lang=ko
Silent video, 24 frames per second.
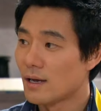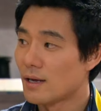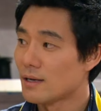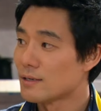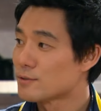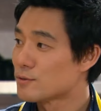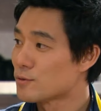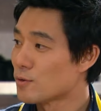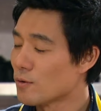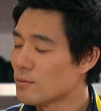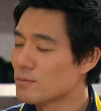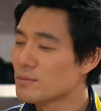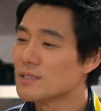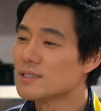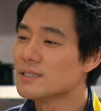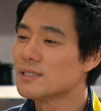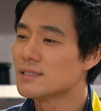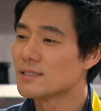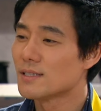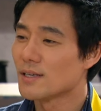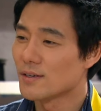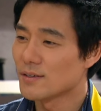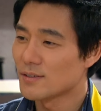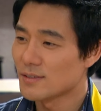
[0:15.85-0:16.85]
아, 조금
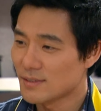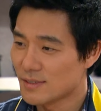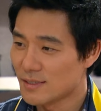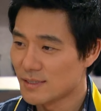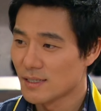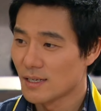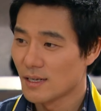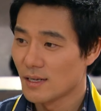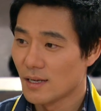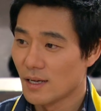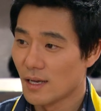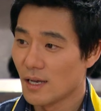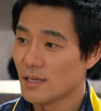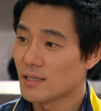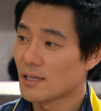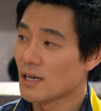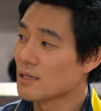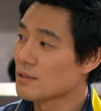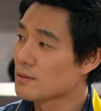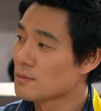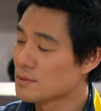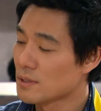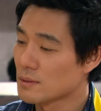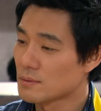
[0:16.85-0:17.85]
늦는데요. 애
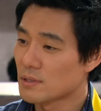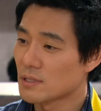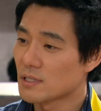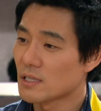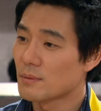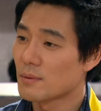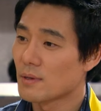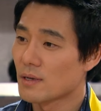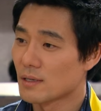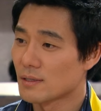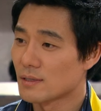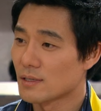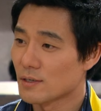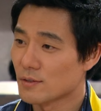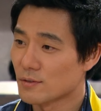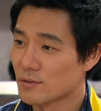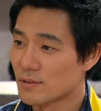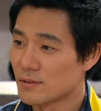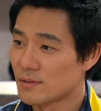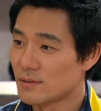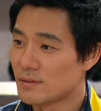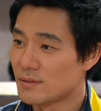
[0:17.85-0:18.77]
담임 선생님 찾아뵈야 한다고.